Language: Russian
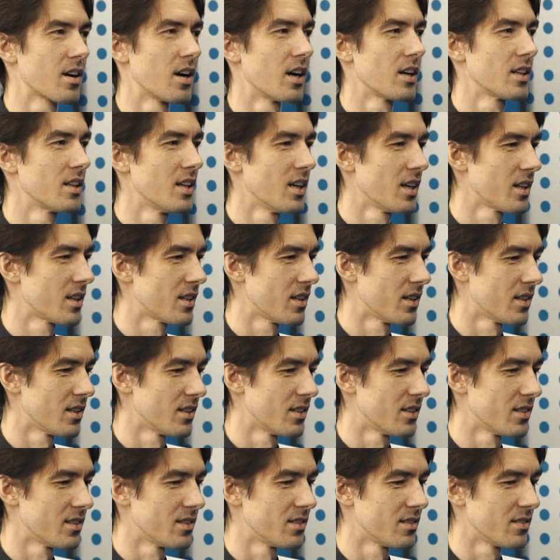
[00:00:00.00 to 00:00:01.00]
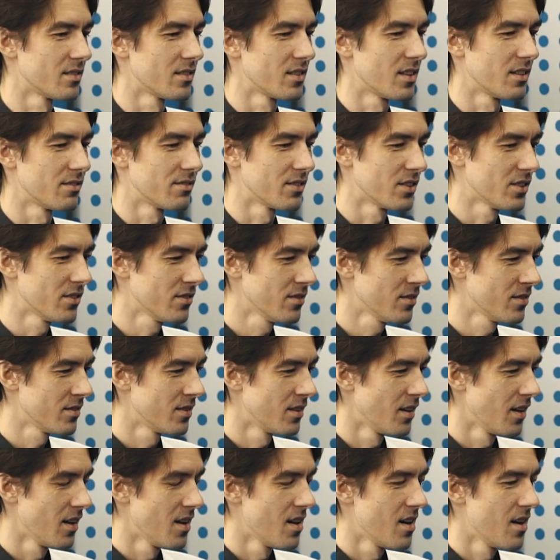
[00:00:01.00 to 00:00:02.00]
когда-то давно
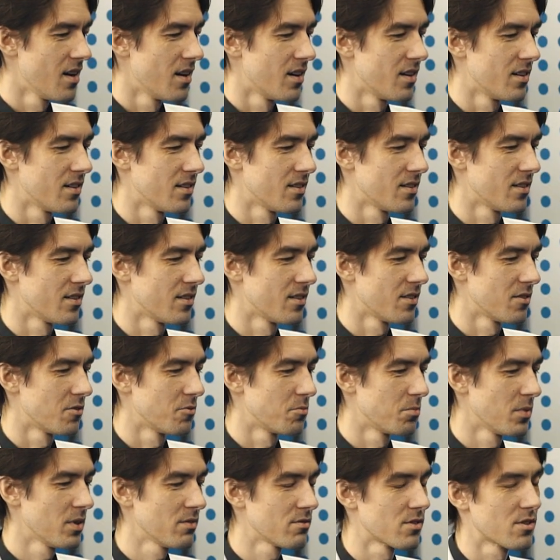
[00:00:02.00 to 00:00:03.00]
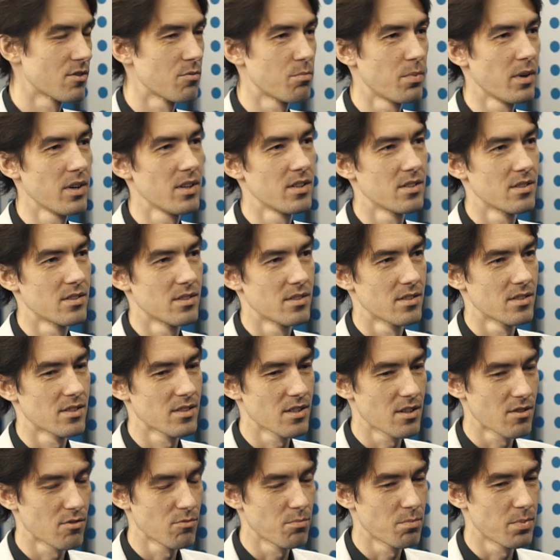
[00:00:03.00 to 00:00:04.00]
а, мы выступали с
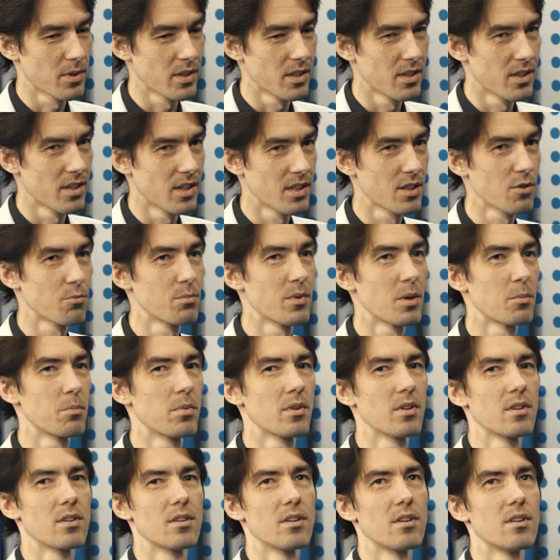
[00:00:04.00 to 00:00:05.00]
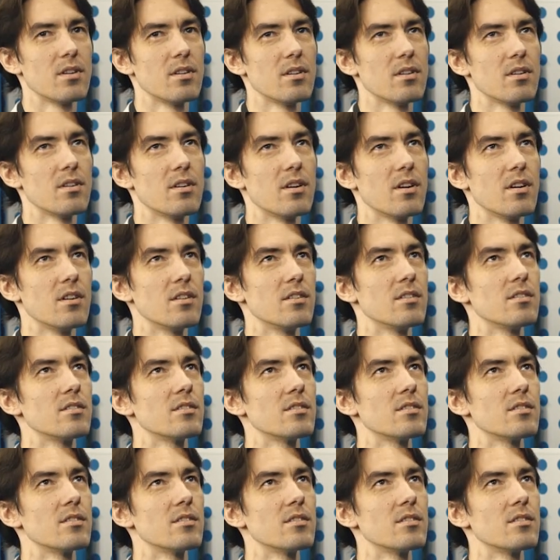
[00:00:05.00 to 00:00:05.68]
группой. Это у меня был, а,